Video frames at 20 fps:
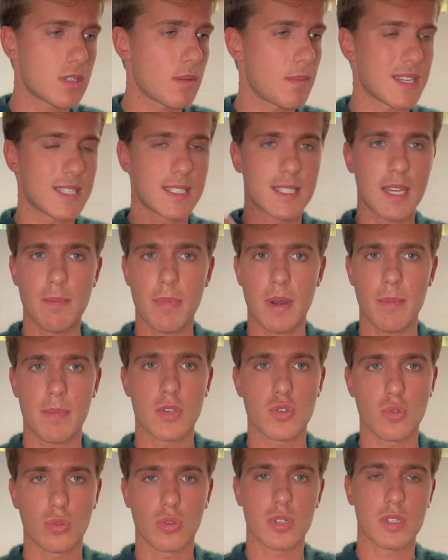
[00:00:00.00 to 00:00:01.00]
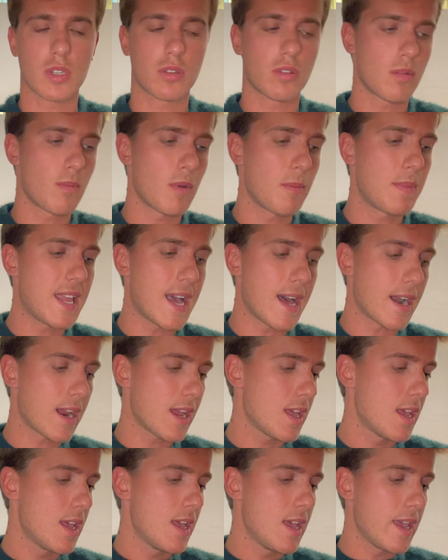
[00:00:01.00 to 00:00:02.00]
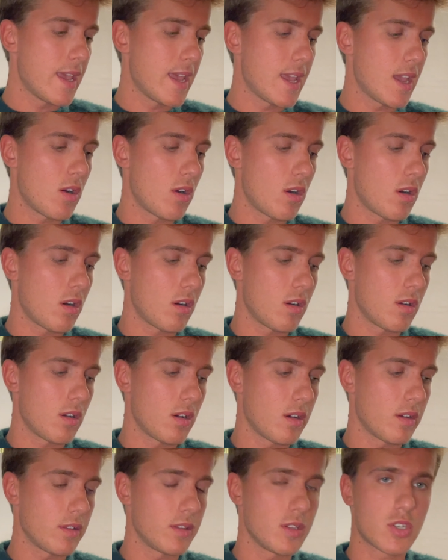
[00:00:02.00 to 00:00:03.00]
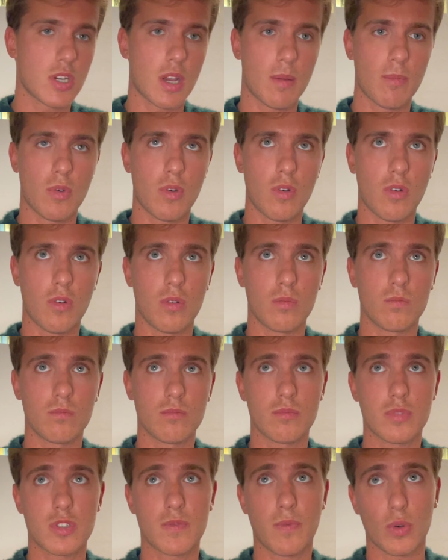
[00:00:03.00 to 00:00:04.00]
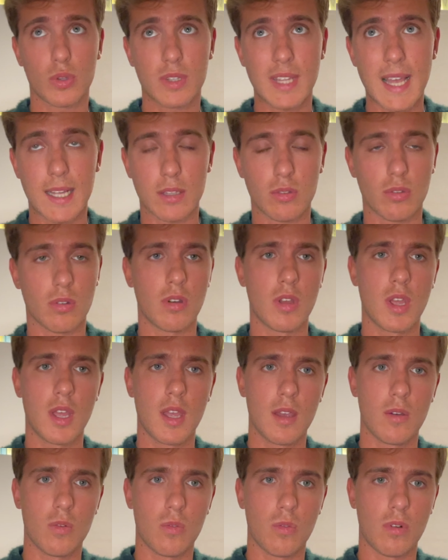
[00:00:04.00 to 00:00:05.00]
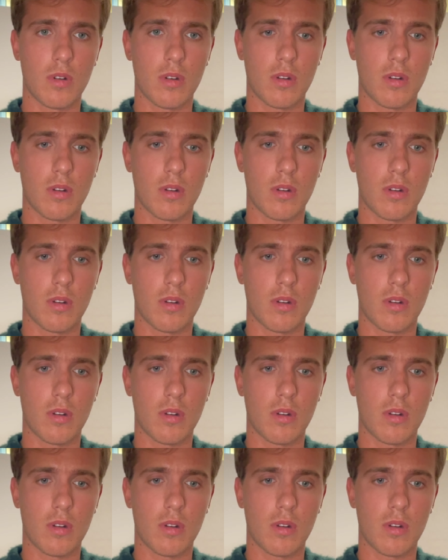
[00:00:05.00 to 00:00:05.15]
Mi è sempre piaciuto il settore immobiliare e ho, eh, diciamo, sfruttato un...